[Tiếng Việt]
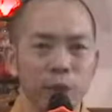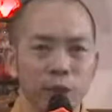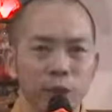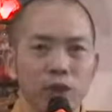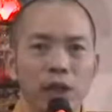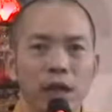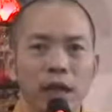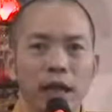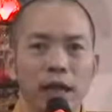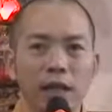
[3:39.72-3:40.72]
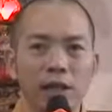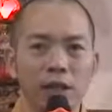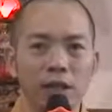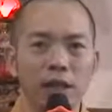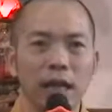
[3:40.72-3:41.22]
điều chỉnh lại,
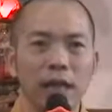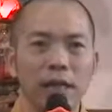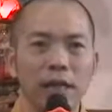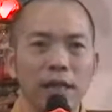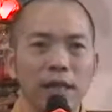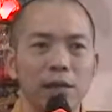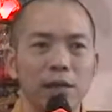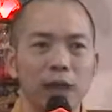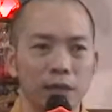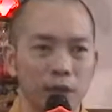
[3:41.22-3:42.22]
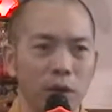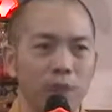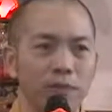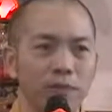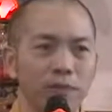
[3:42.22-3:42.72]
sửa lại những cái xấu thành
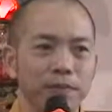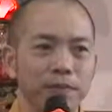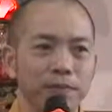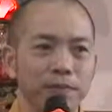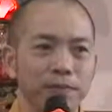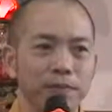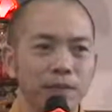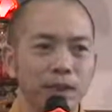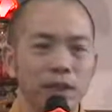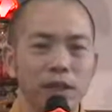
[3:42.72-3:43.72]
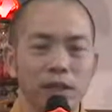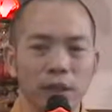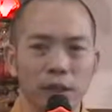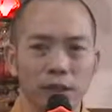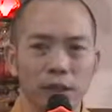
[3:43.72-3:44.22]
tốt. Cho cái
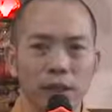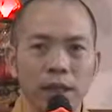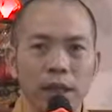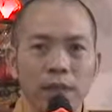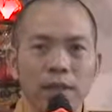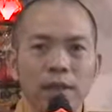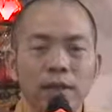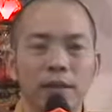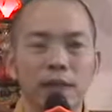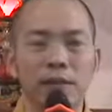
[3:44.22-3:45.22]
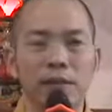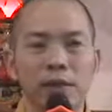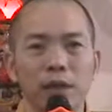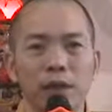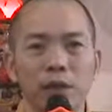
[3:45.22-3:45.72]
từ điều chỉnh này nó tương đồng
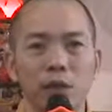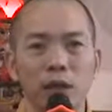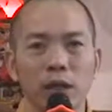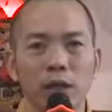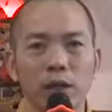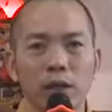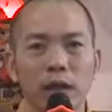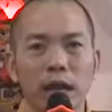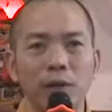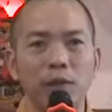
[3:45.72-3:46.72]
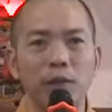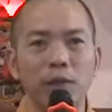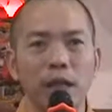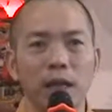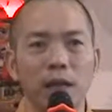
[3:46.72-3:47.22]
với là cái thuật ngữ Phật giáo của
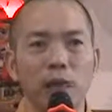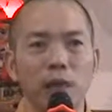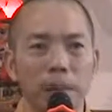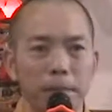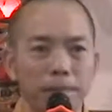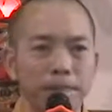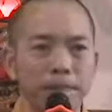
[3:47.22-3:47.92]
chúng ta là tu tập.